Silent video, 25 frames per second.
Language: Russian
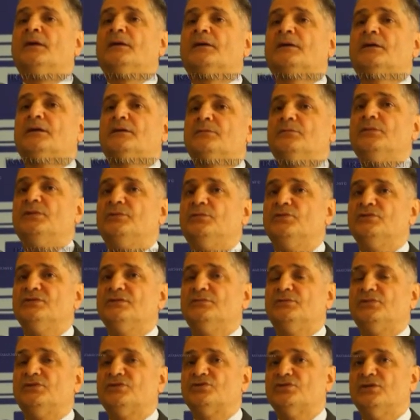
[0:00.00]
как мы
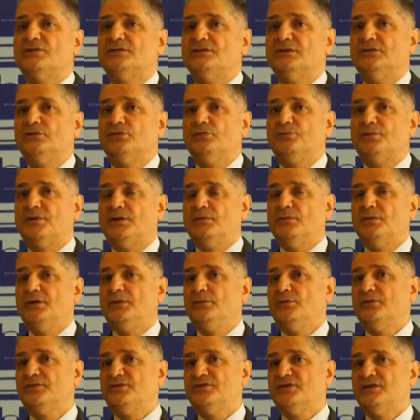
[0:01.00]
будем решать эту
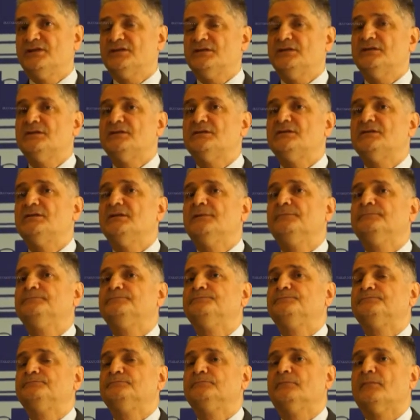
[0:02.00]
проблему. В частности,
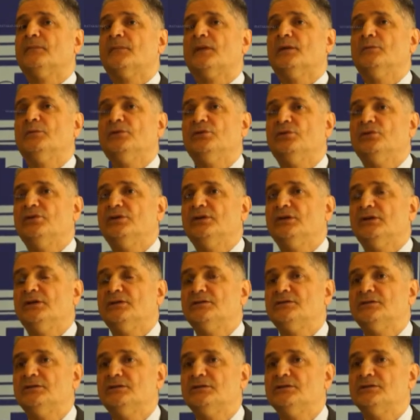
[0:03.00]
многих
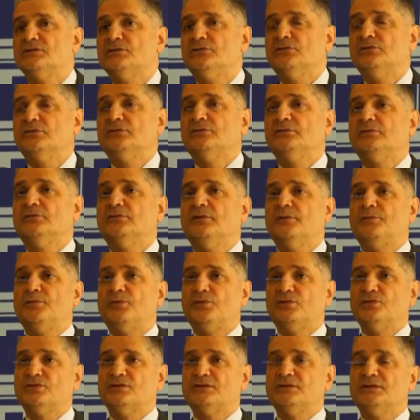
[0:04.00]
интересуют
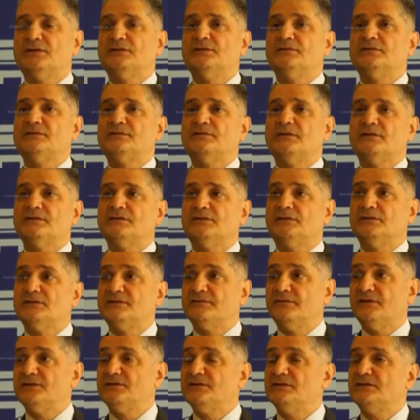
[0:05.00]
вопросы, связанные
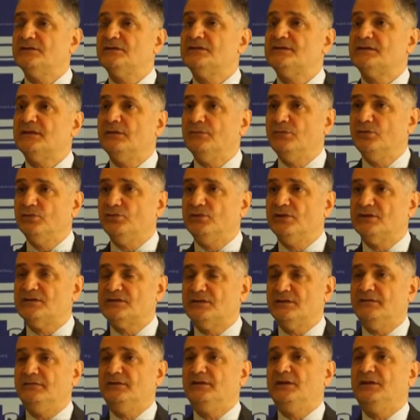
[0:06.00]
с водительскими
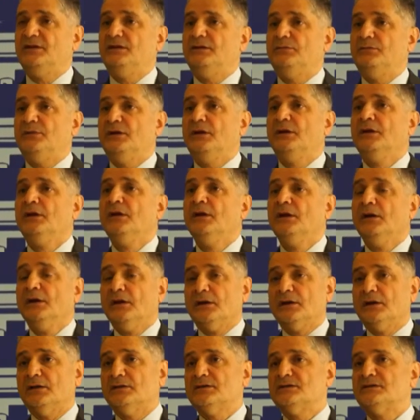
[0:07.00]
удостоверениями.
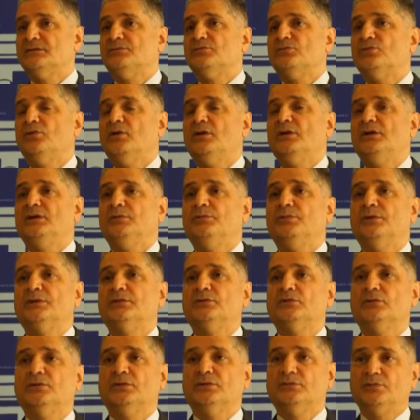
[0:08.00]
Концептуальный
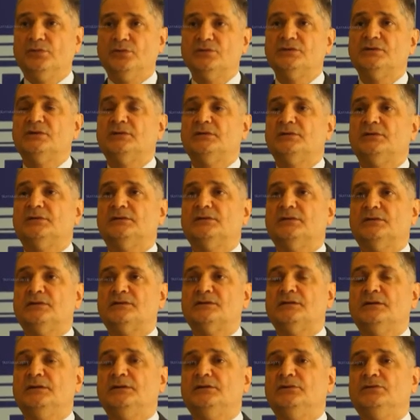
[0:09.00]
подход будет
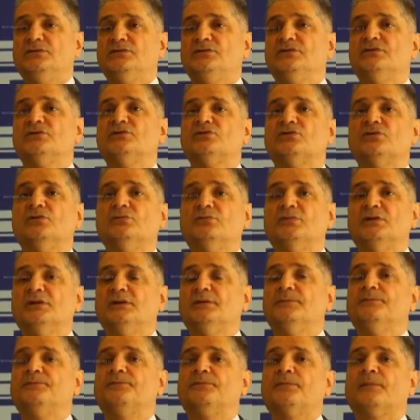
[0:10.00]
следующий, что
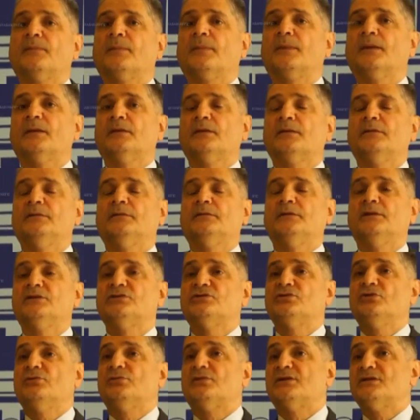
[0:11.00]
мы
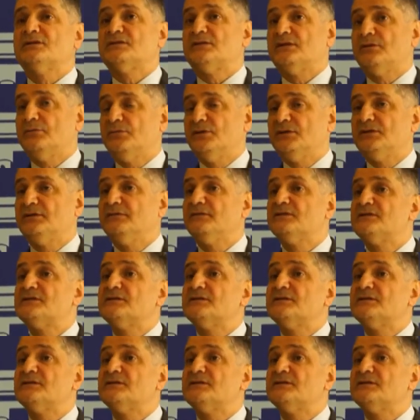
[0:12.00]
начнем разрабатывать